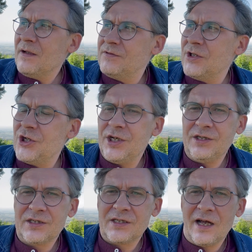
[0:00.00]
И в
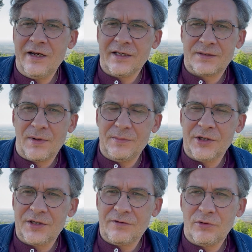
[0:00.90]
течение 100 лет с
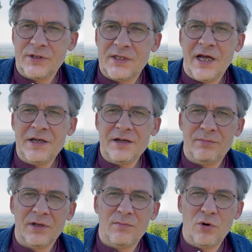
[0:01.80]
момента его
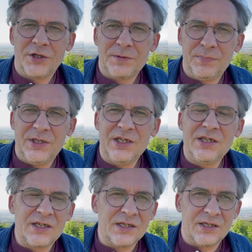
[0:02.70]
издания было больше
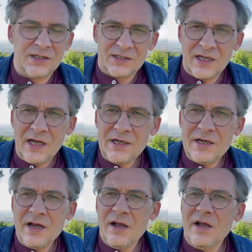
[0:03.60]
50
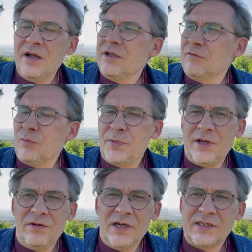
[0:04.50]
изданий – его
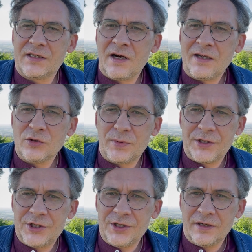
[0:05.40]
перевели сразу
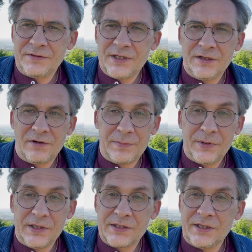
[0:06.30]
почти на все
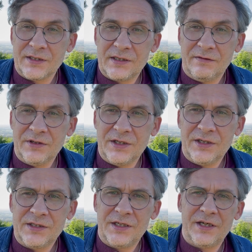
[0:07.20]
европейские
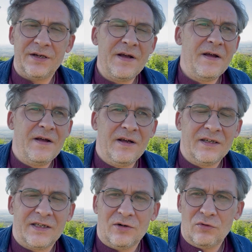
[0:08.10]
основные языки
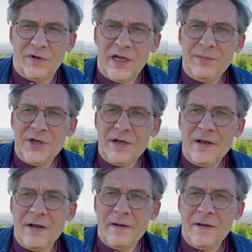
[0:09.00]
того времени.